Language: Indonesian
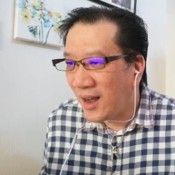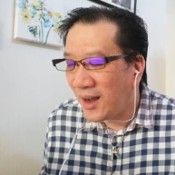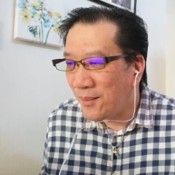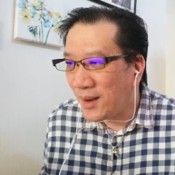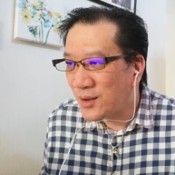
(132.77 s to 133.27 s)

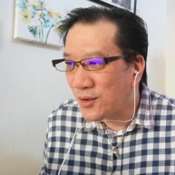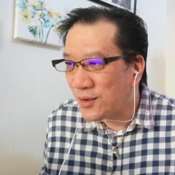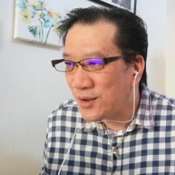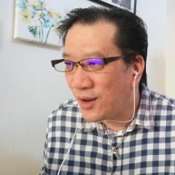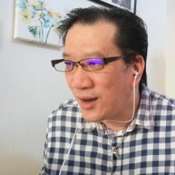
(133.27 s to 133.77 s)
uh, masuk
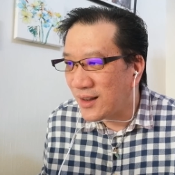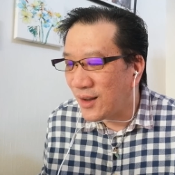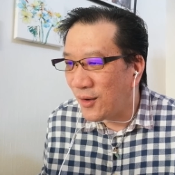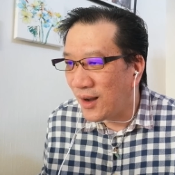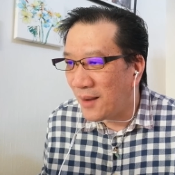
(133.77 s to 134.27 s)
shot
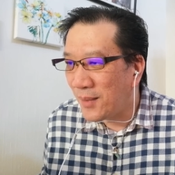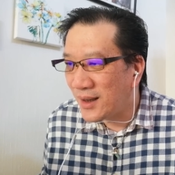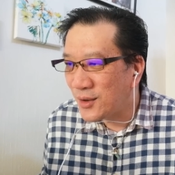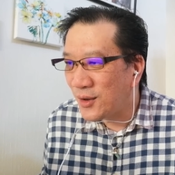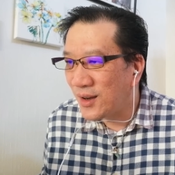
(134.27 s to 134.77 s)
atau enggak
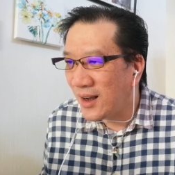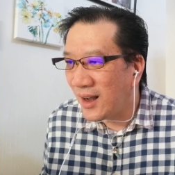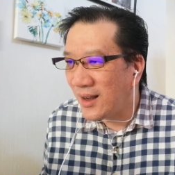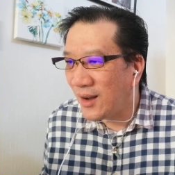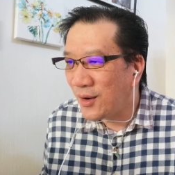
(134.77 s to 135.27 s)
masuk
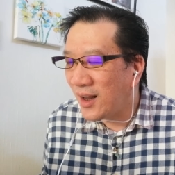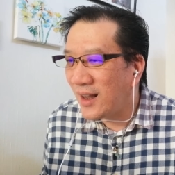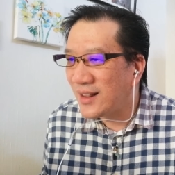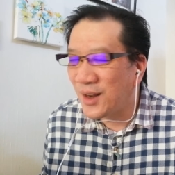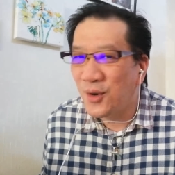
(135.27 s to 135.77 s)
enggak ya
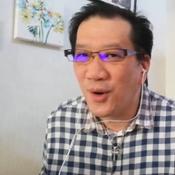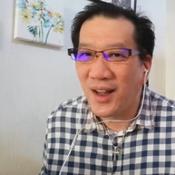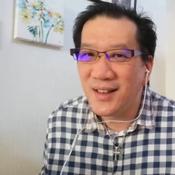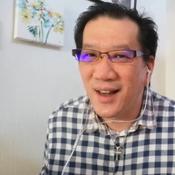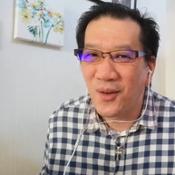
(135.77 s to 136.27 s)
udahlah tidur aja